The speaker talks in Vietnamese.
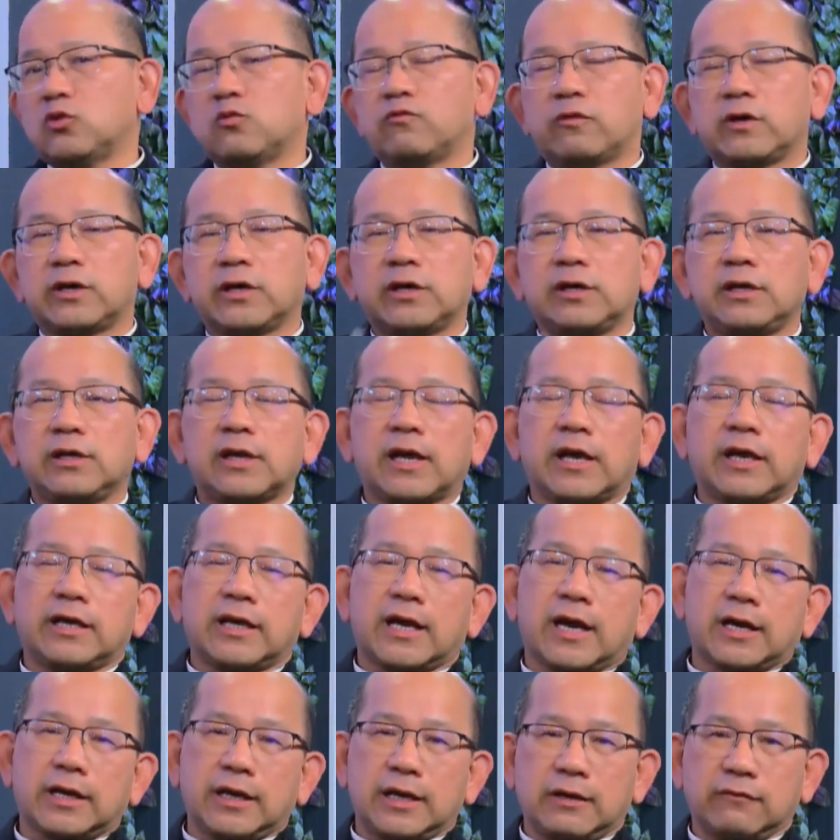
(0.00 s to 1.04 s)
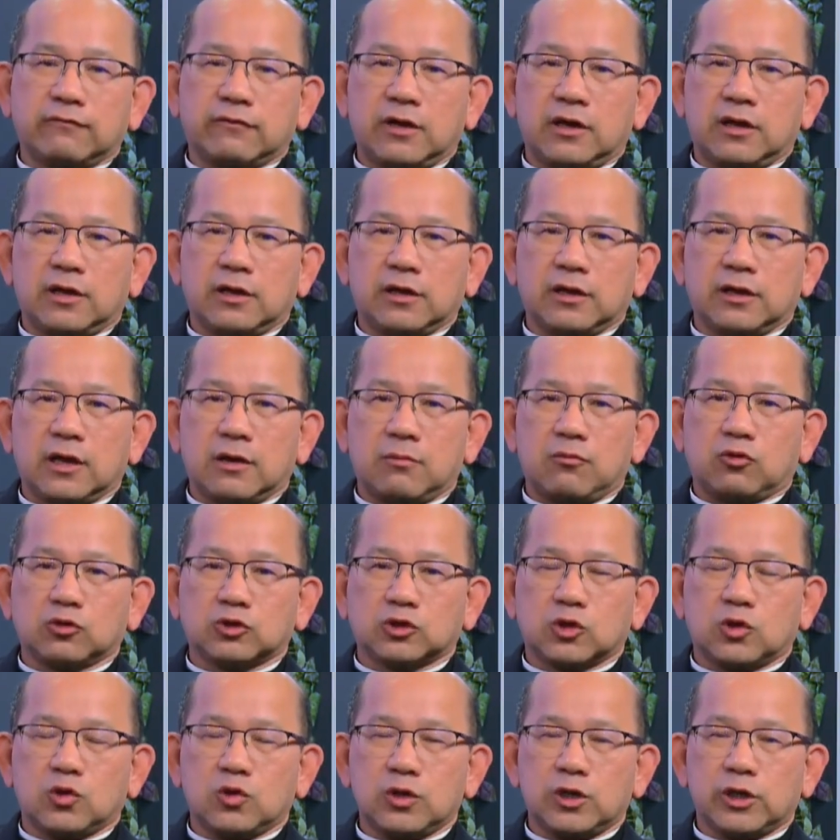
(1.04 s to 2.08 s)
chung với lại gia đình với lại
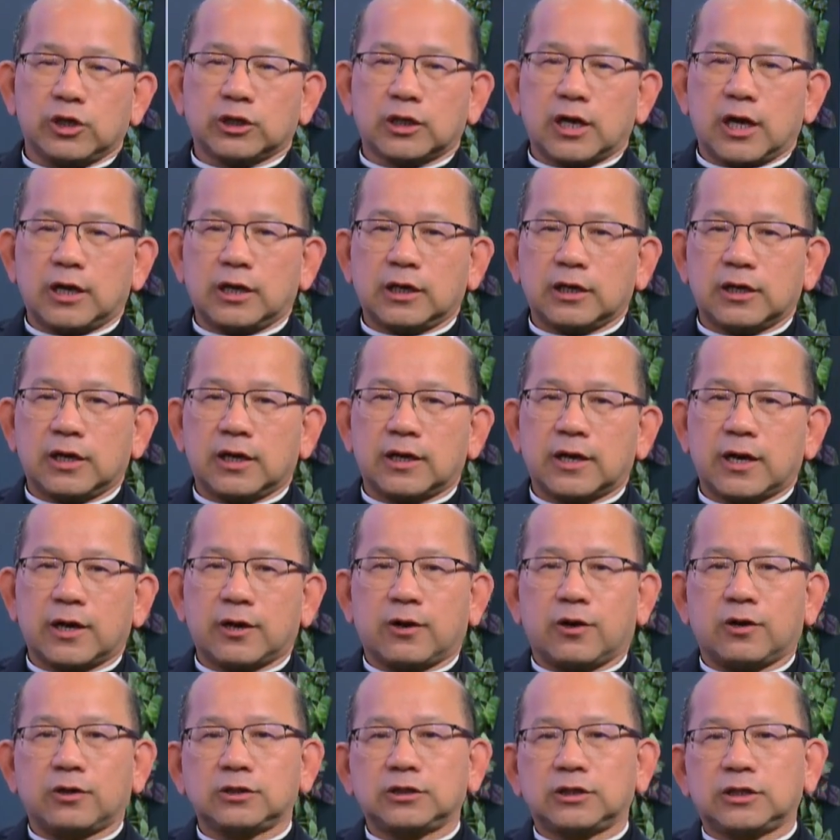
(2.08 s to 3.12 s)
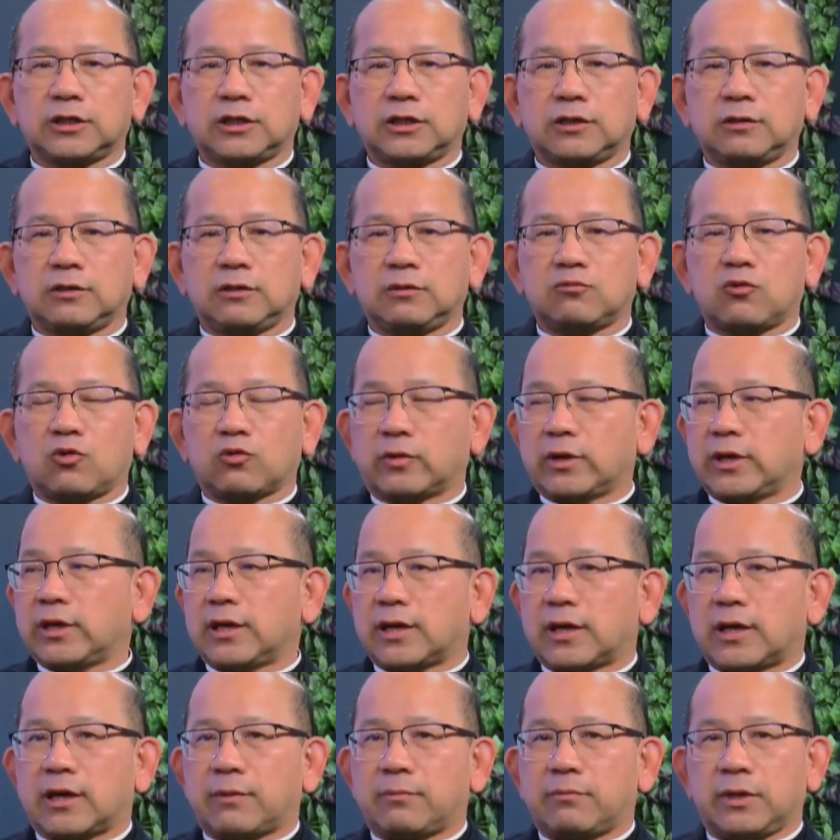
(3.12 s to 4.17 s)
một số người thân nữa ra đó chỉ mục
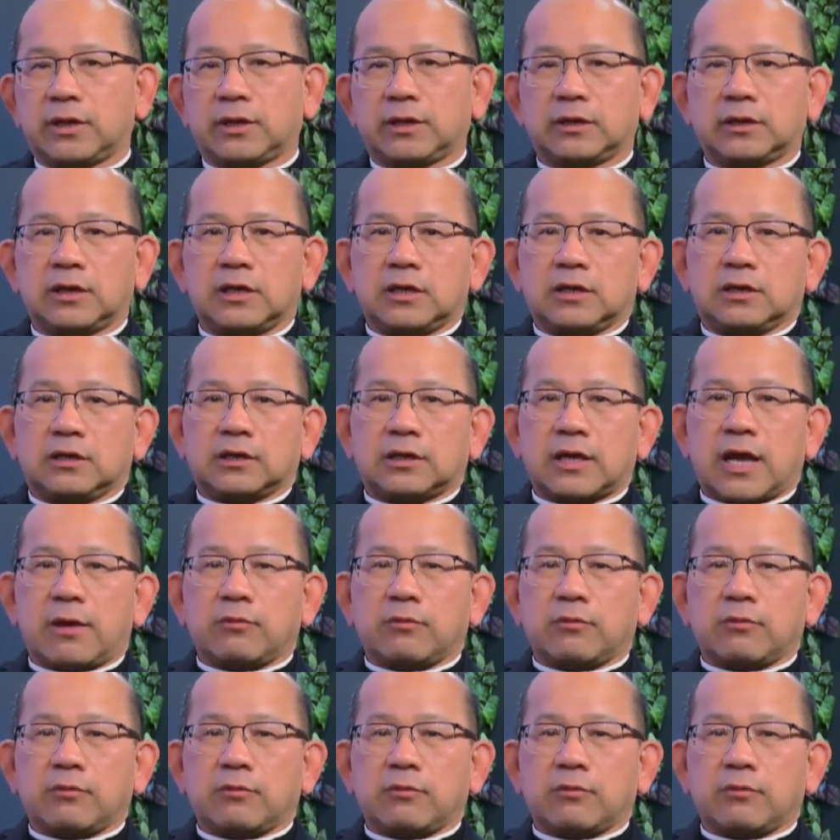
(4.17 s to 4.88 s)
đích là mình ừ.